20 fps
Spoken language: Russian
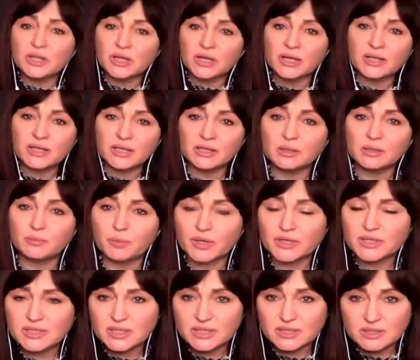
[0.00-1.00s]
какие-то
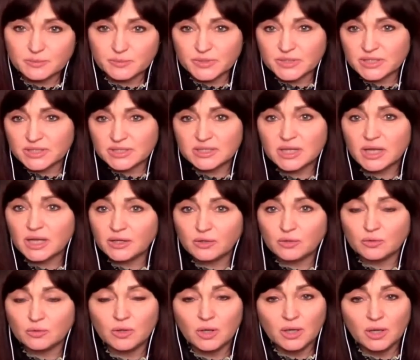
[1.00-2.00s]
процессы по
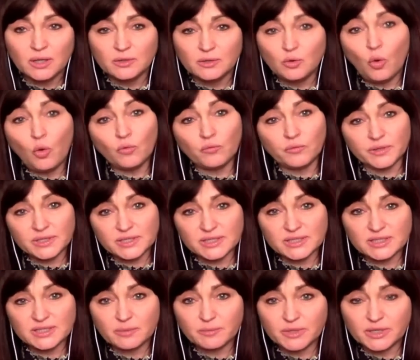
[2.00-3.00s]
созданию новой
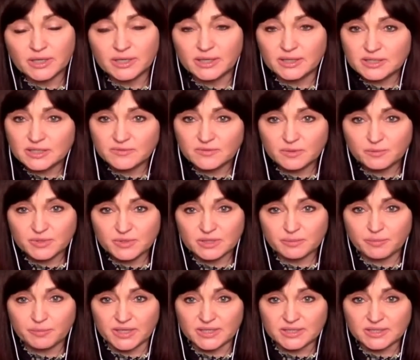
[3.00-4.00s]
системы коллективной
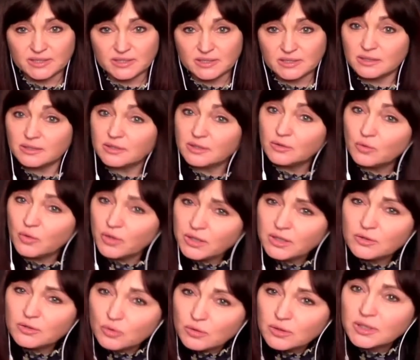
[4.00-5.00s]
безопасности. Но
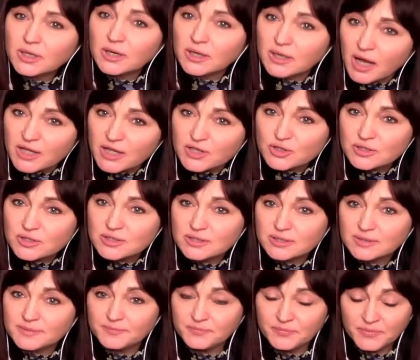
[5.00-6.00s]
это только кажется.